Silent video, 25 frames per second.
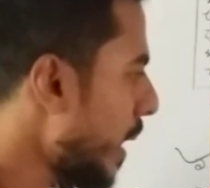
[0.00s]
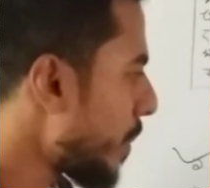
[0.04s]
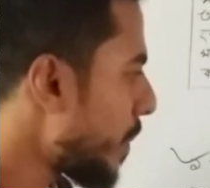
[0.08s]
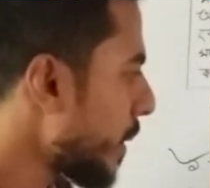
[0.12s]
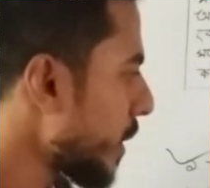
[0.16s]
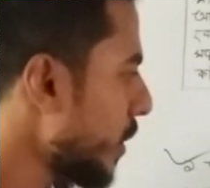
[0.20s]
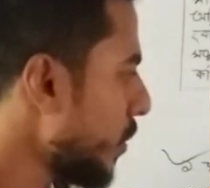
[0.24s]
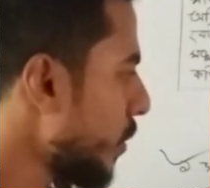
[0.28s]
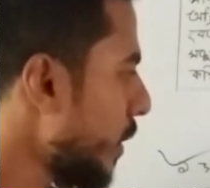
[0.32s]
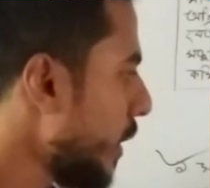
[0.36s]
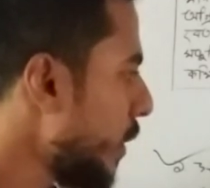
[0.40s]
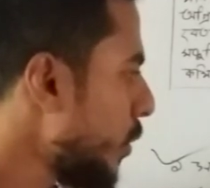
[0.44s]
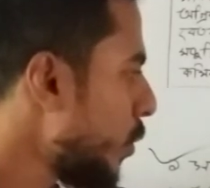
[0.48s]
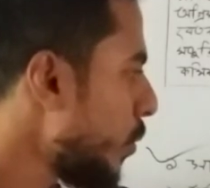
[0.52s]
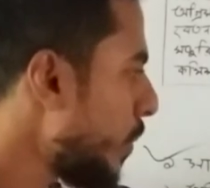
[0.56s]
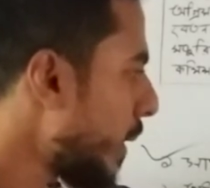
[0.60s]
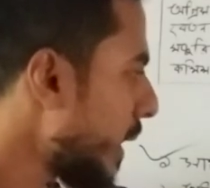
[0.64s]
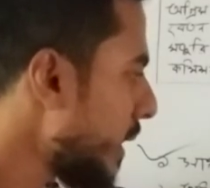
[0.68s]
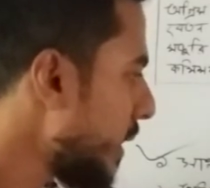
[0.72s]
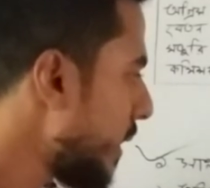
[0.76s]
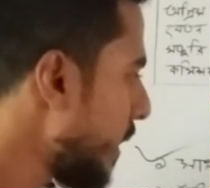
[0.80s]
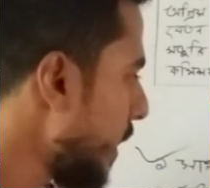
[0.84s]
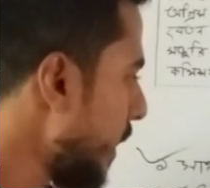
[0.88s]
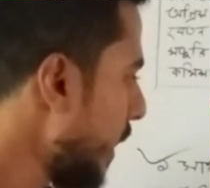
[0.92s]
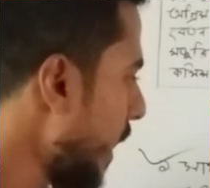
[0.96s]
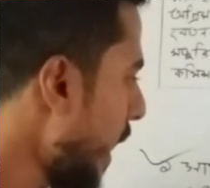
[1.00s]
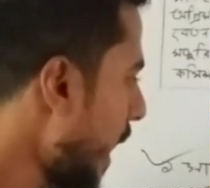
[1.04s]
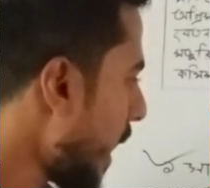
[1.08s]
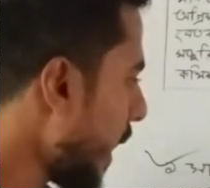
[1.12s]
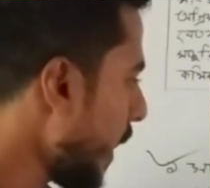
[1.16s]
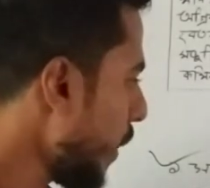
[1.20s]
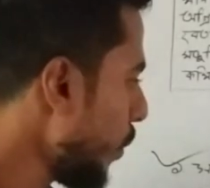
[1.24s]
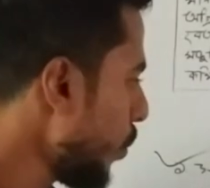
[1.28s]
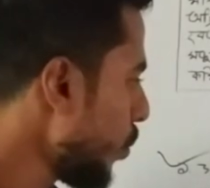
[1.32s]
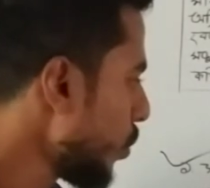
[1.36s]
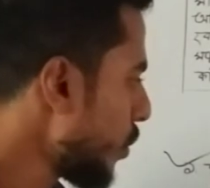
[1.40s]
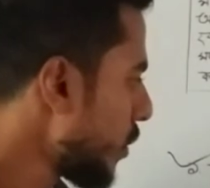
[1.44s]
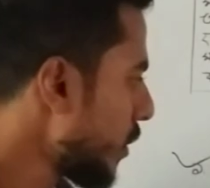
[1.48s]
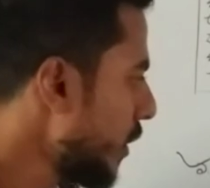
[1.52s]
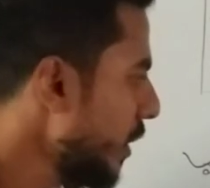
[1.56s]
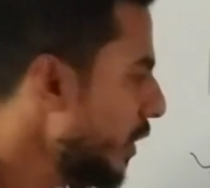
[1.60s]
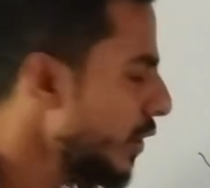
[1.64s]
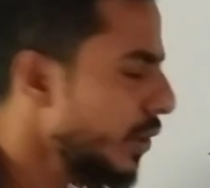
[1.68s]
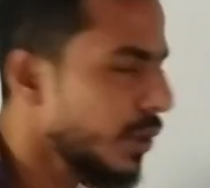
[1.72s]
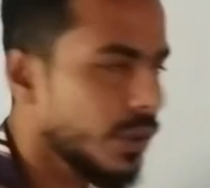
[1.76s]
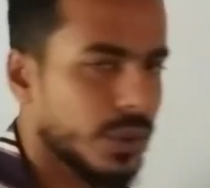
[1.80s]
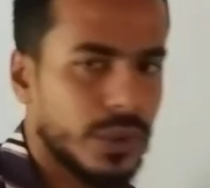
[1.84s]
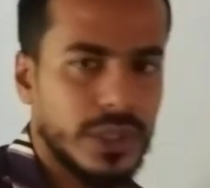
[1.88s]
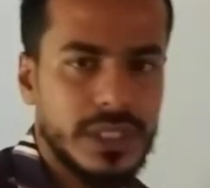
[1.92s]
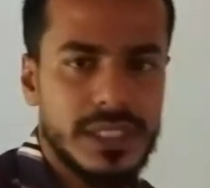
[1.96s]
আপাতত একটু বাদ দেন আগে
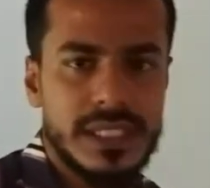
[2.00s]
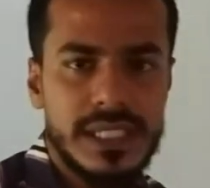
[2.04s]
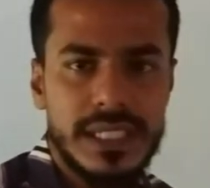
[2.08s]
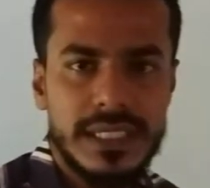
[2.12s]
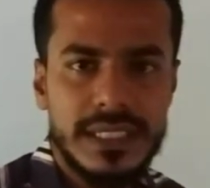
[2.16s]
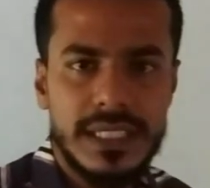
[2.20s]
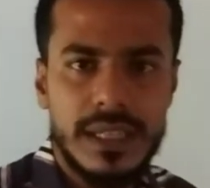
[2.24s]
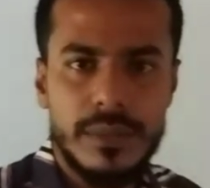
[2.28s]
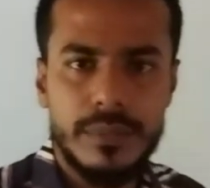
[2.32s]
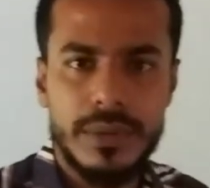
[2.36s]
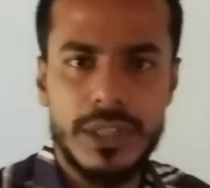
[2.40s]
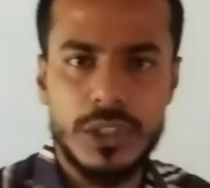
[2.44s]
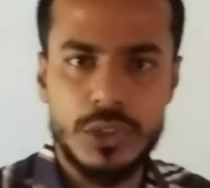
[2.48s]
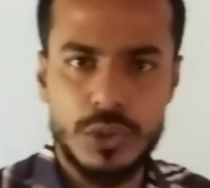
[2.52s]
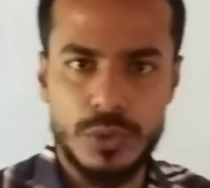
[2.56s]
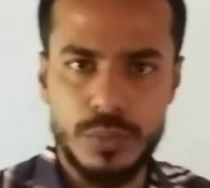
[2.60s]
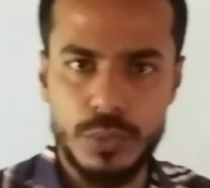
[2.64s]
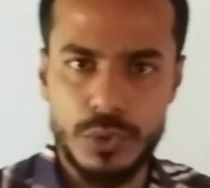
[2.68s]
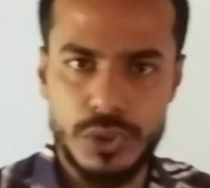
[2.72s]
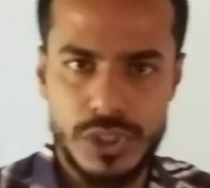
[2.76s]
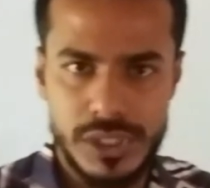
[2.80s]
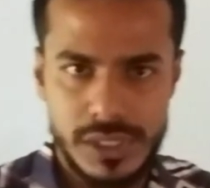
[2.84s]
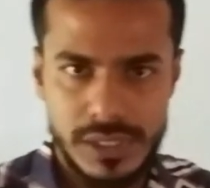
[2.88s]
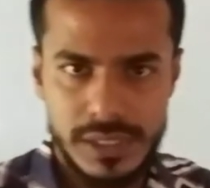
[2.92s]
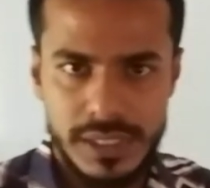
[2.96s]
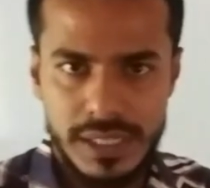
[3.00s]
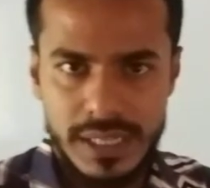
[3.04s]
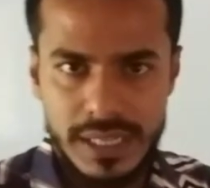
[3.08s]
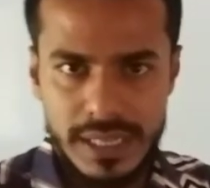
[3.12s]
উত্তীর্ণ হয়েছে এটা আমরা একটু বুঝি